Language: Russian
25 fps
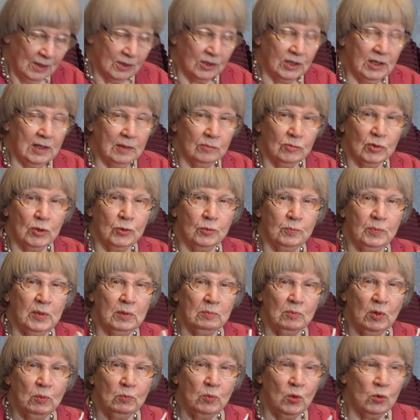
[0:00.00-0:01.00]
гимн
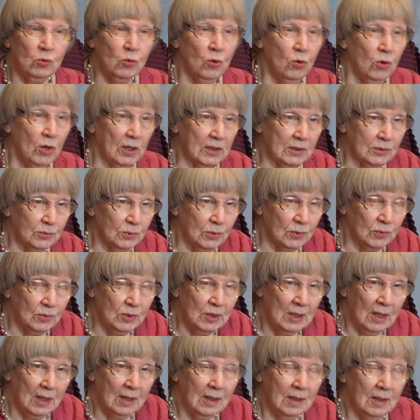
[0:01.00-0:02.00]
любимому городу,
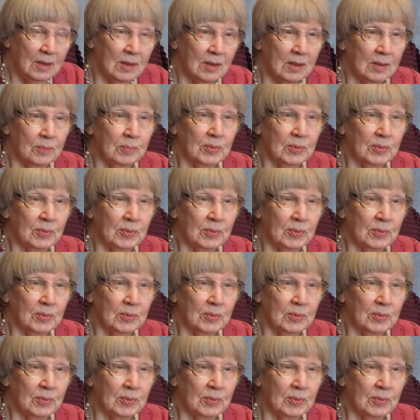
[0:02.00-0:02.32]
э,